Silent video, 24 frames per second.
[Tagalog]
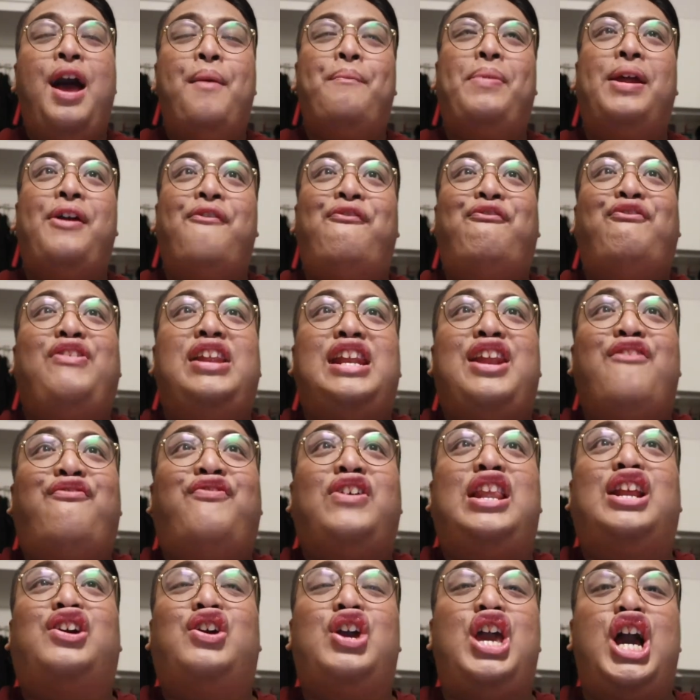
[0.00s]
Parang feel na
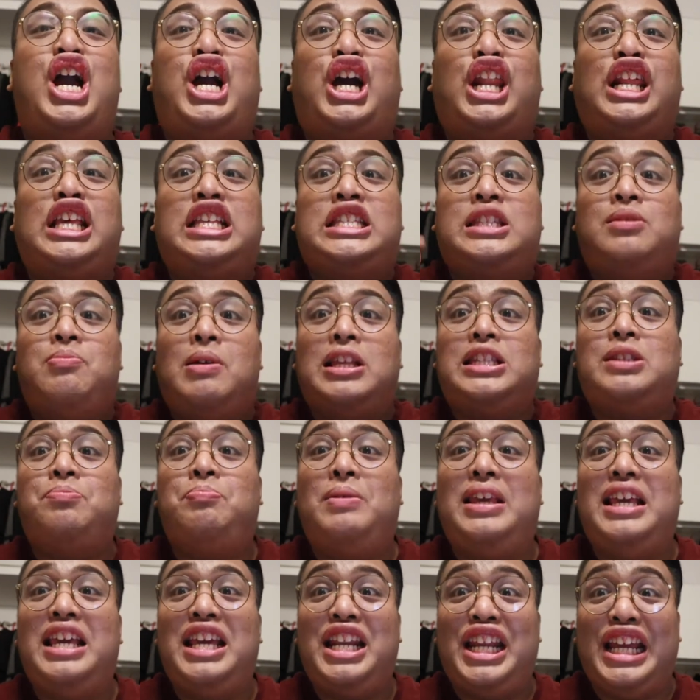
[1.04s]
feel ko yung Christmas
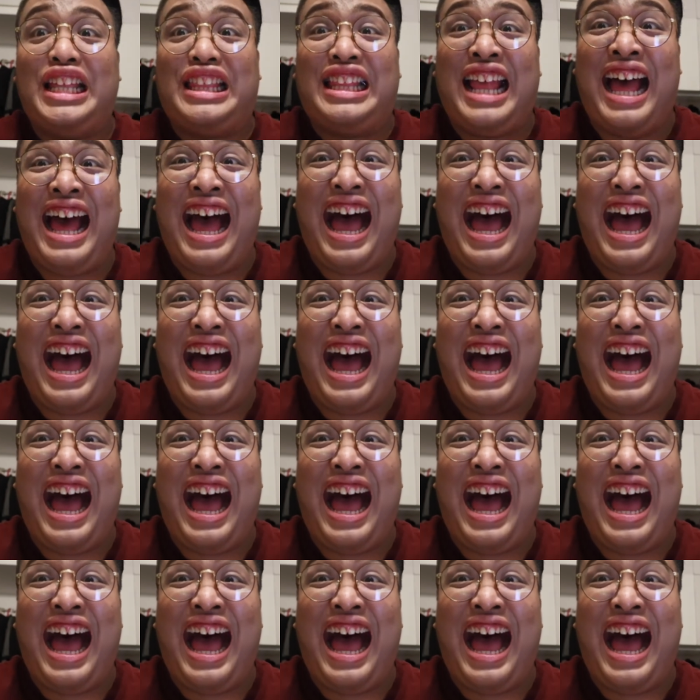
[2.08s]
spirit.